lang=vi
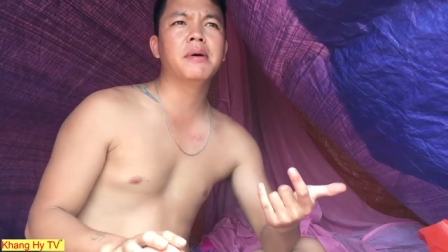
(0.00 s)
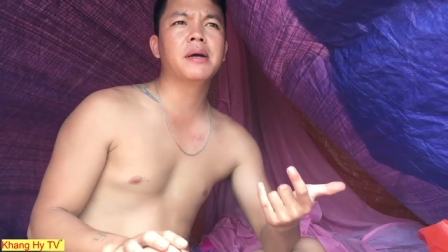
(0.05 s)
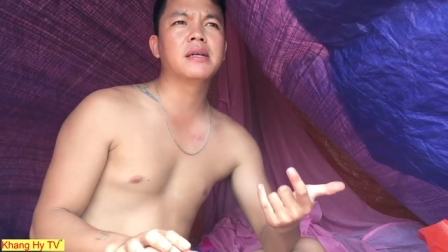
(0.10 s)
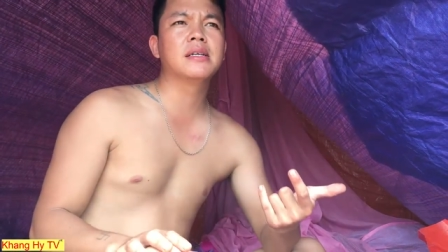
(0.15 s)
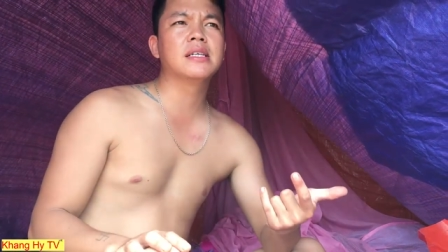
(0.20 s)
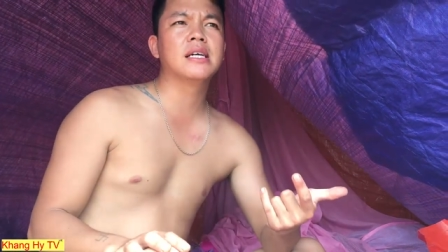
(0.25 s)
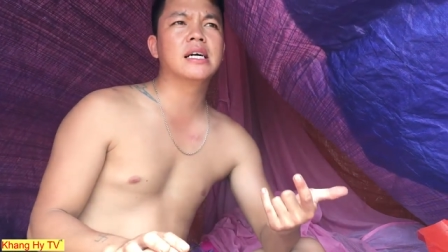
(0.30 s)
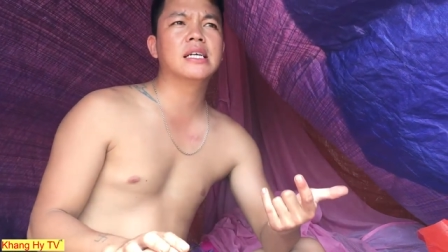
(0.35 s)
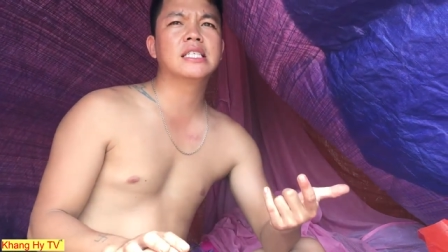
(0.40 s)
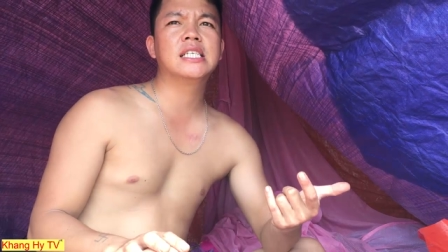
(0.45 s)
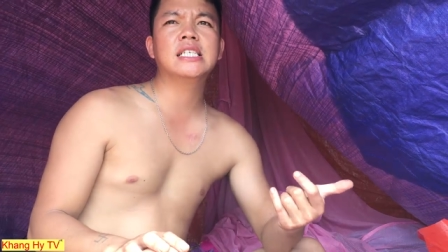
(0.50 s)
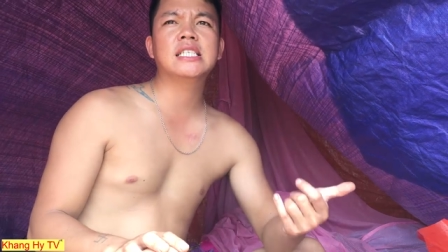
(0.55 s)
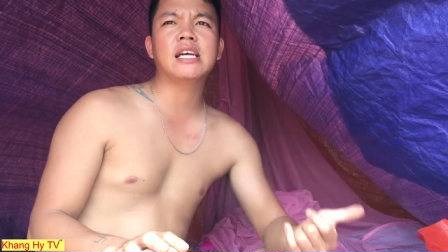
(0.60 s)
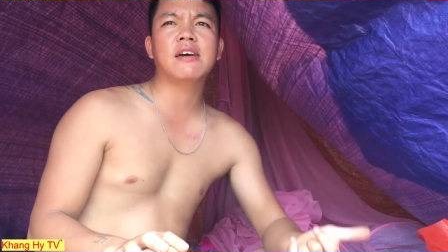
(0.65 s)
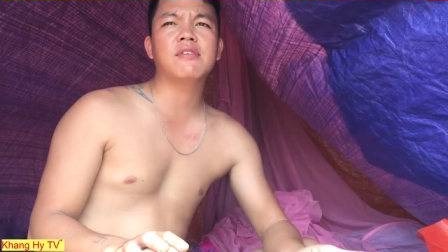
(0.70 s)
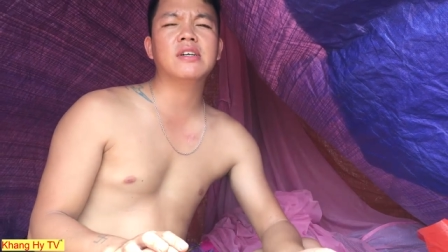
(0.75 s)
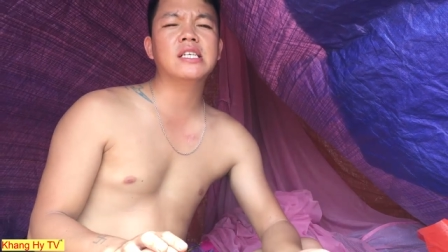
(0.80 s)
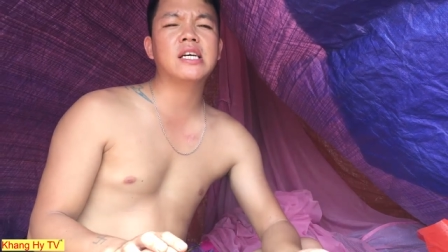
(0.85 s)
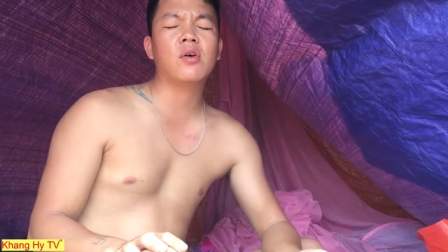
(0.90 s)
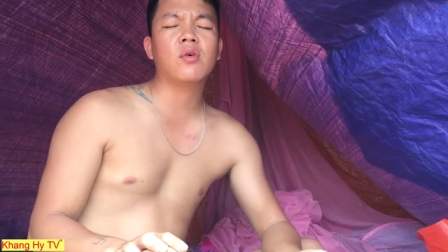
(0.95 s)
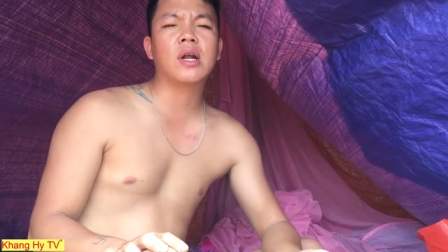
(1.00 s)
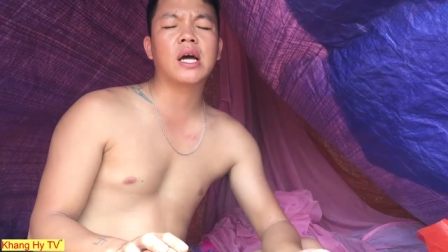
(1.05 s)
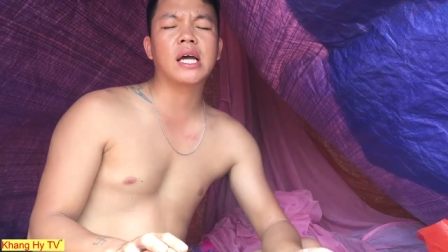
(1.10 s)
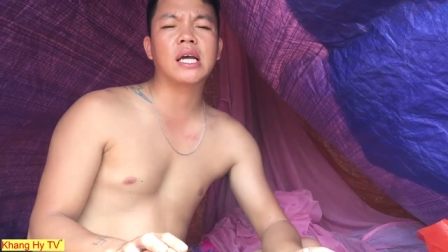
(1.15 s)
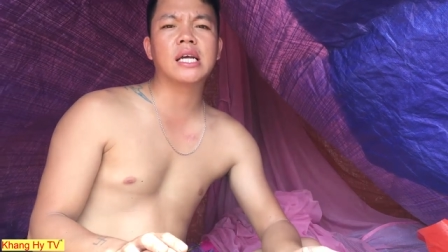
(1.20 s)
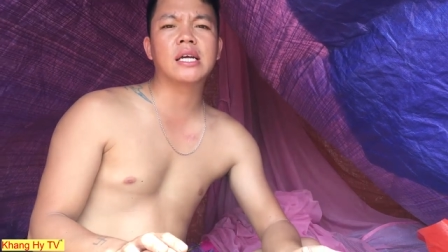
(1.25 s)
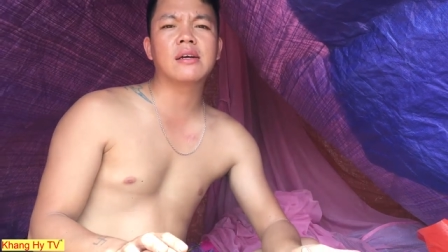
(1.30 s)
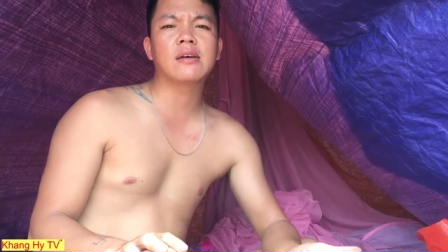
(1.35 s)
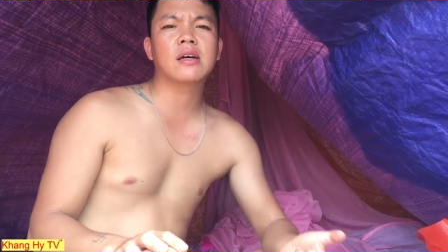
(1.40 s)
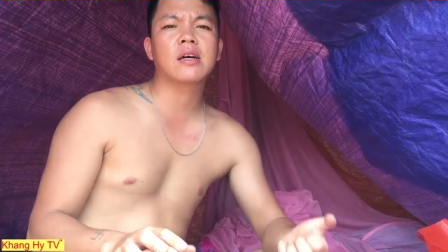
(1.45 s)
mình chia sẻ video
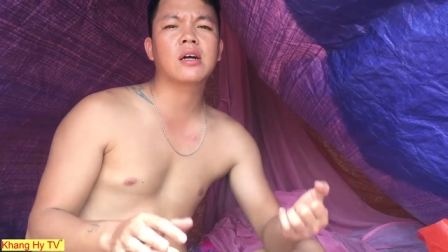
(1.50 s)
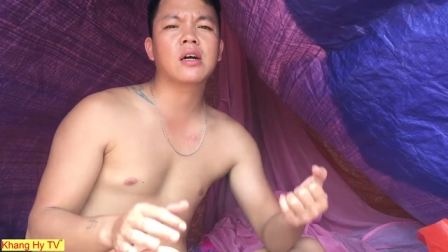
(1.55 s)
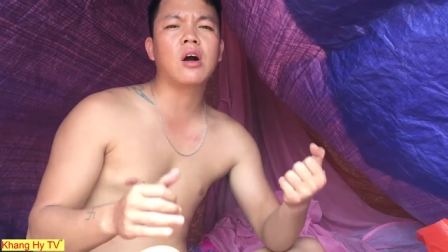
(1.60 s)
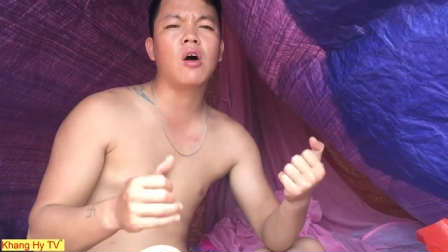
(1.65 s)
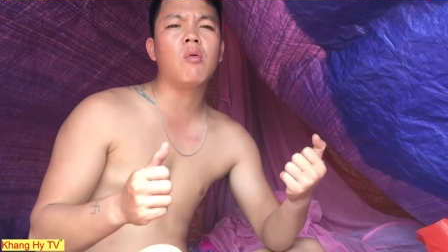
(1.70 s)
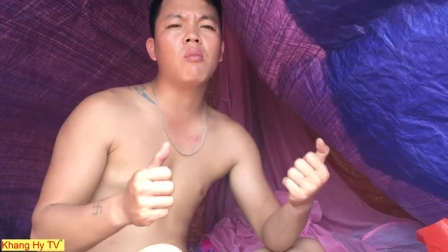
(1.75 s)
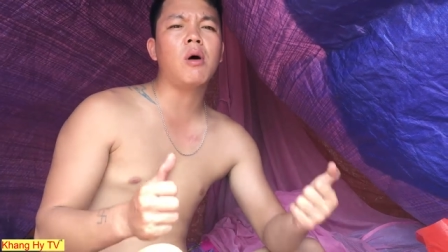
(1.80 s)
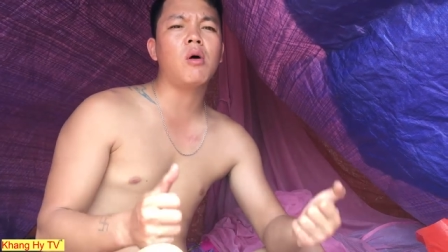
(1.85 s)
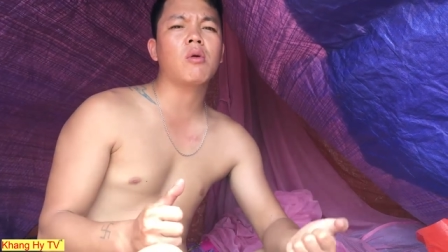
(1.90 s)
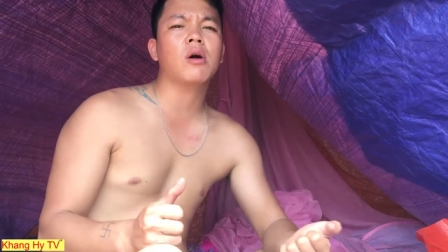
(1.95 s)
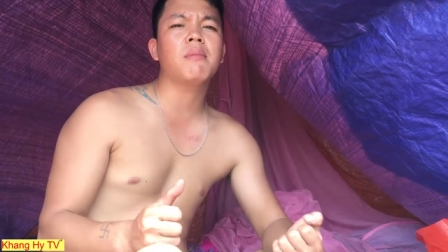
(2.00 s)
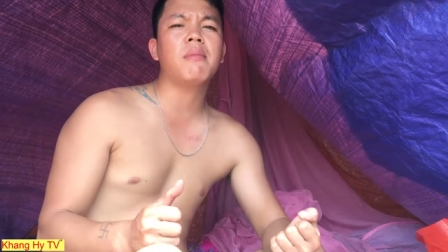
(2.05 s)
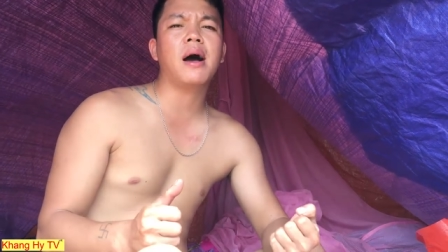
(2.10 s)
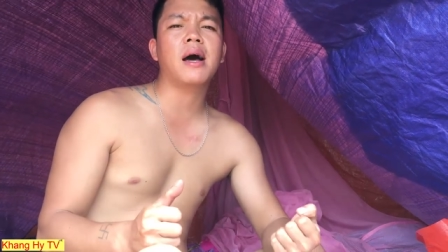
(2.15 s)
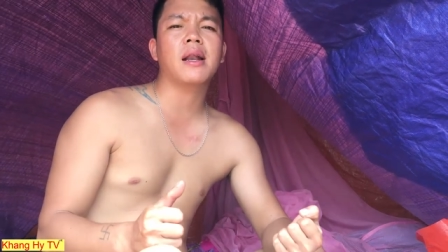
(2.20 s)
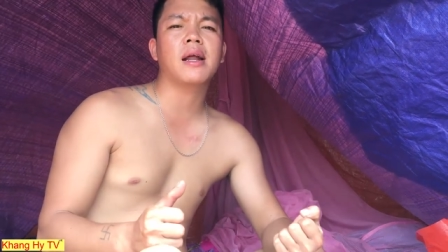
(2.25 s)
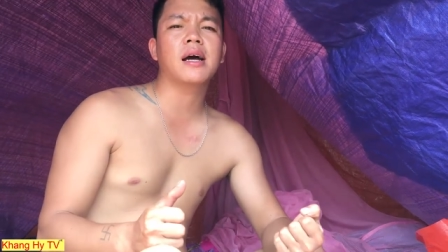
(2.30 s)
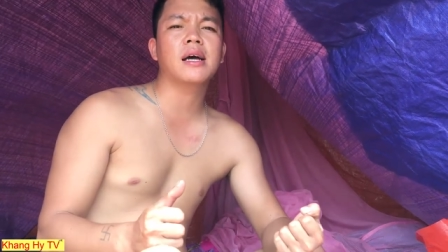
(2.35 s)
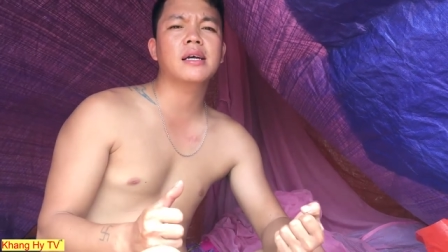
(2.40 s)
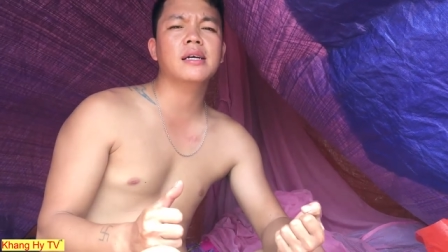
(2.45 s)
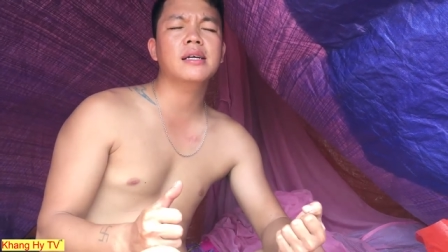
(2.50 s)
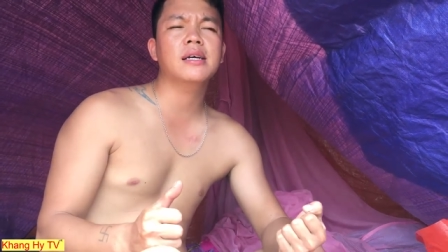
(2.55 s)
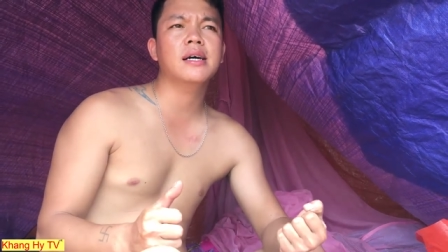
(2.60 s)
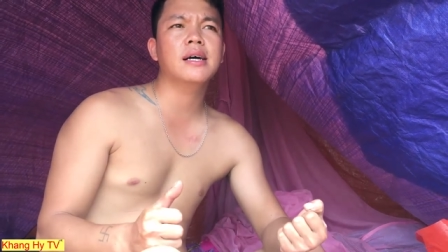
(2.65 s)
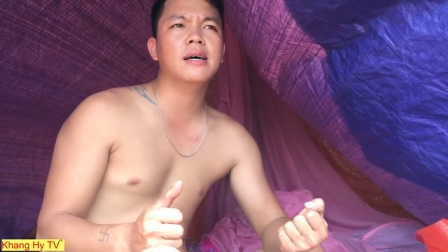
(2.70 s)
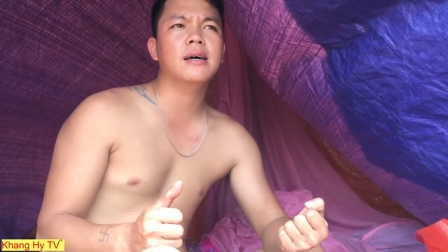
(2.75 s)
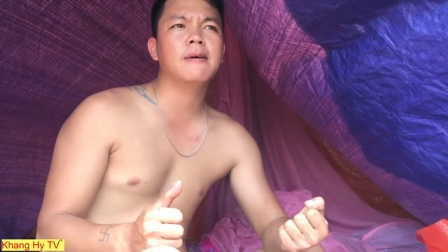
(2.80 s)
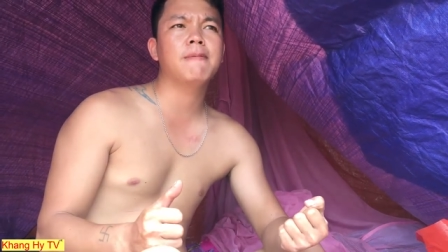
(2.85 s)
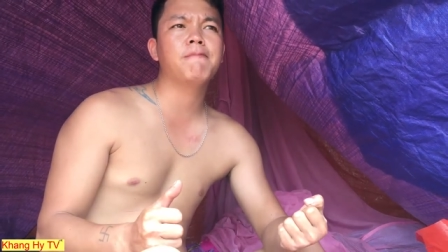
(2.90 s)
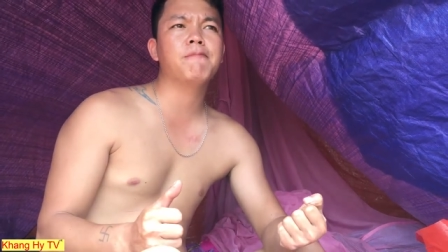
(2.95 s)
này cầu mong các bạn hãy
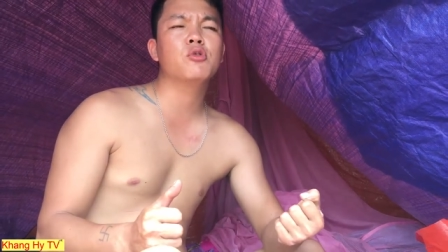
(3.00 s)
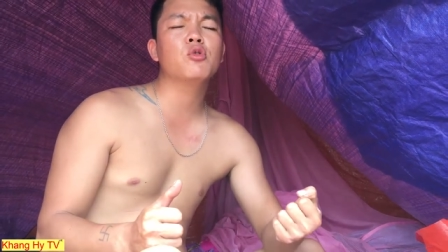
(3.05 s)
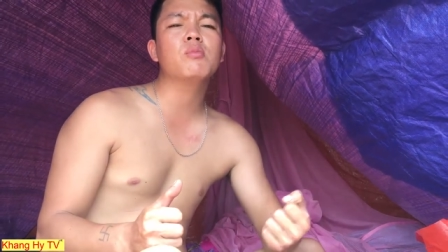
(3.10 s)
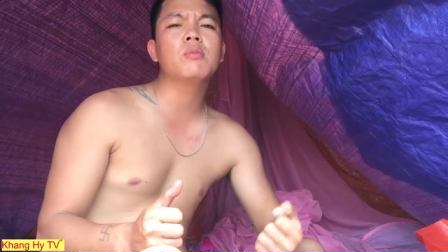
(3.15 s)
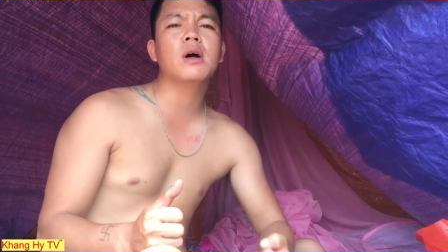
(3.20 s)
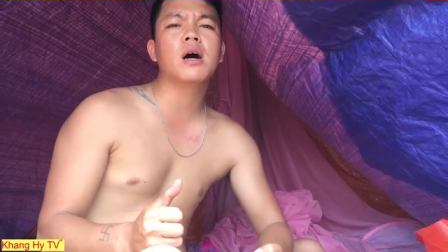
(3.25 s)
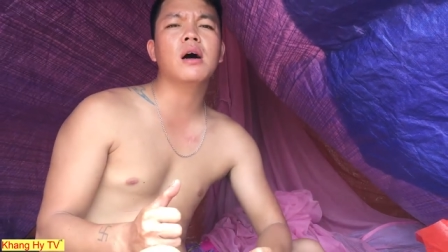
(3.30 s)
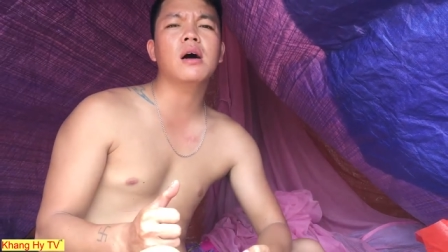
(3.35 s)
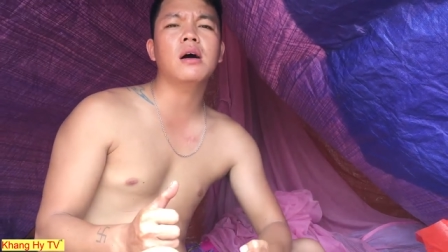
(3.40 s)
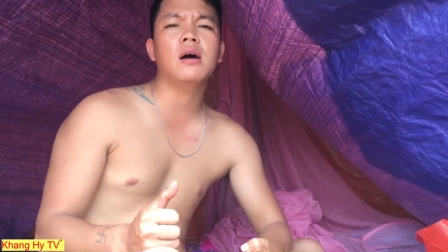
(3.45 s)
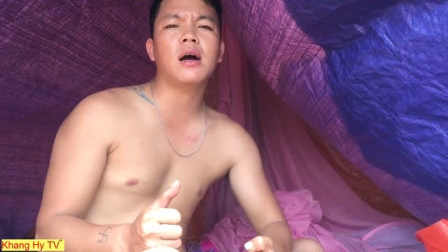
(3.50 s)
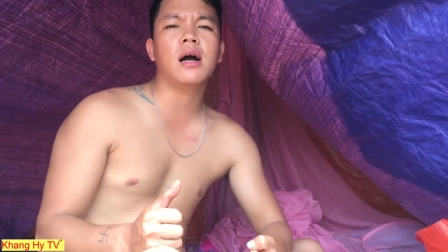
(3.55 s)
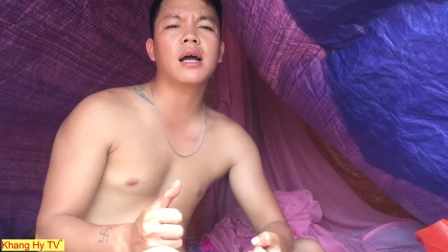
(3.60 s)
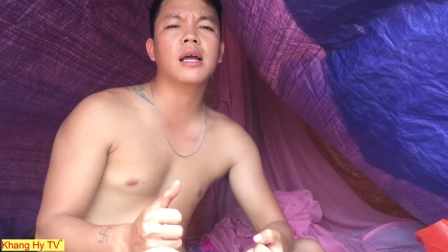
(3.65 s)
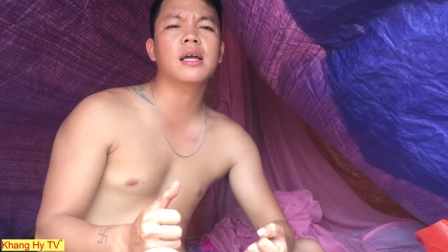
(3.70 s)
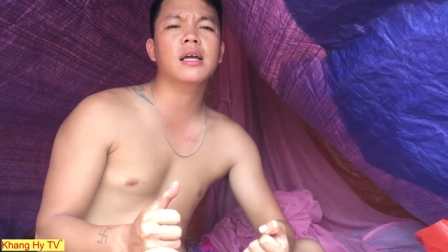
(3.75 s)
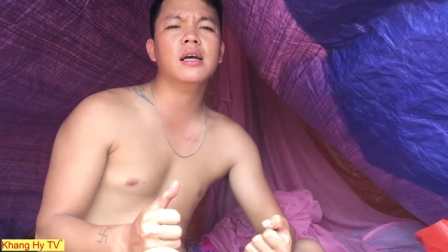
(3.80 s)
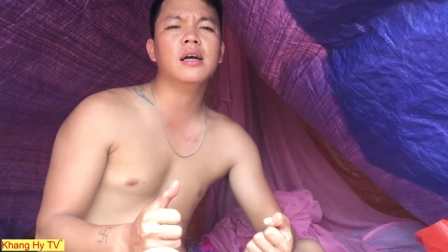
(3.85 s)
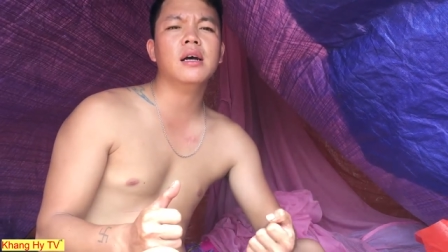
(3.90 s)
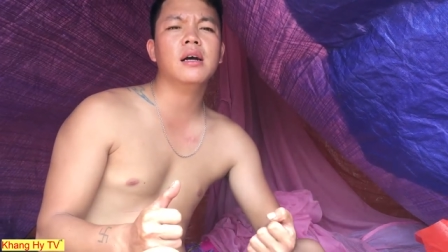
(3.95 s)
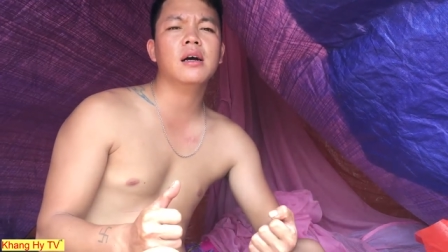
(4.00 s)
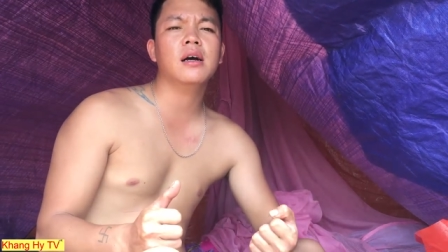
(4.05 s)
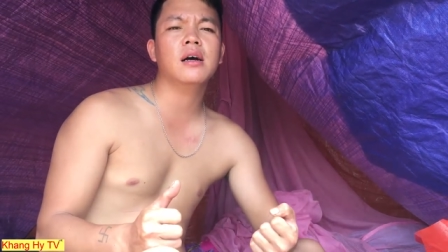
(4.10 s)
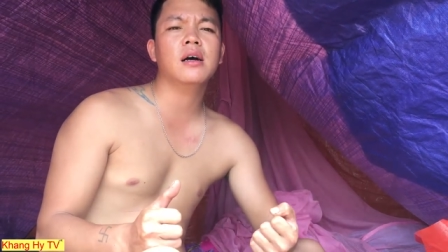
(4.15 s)
giúp đỡ hãy